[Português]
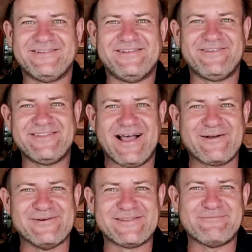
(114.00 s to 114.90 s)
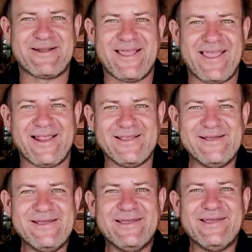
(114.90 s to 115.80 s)
Eu tive que dar conta pra ela.
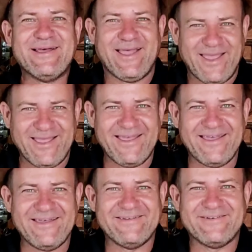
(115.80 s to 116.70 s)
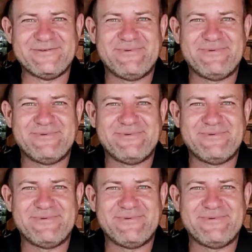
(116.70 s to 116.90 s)
É.